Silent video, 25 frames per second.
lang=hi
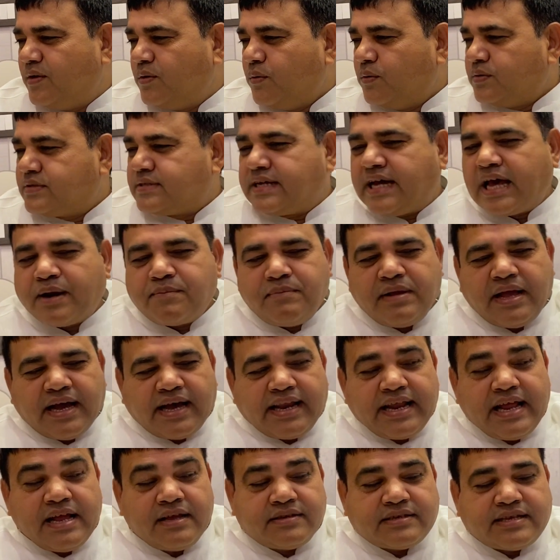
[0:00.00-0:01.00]
उस घर में
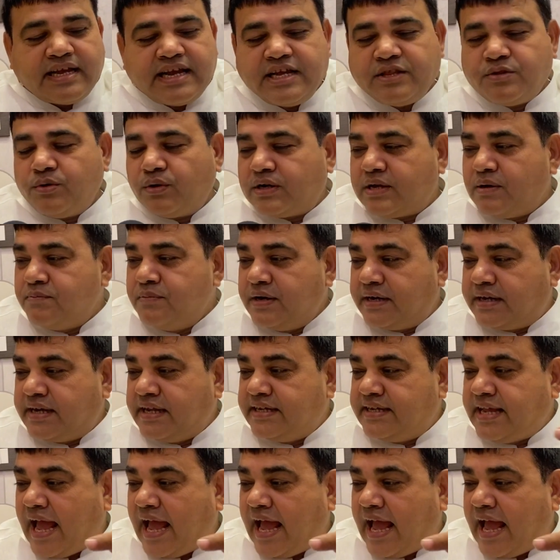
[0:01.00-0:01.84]
अगर ये शहीदों की मिट्टी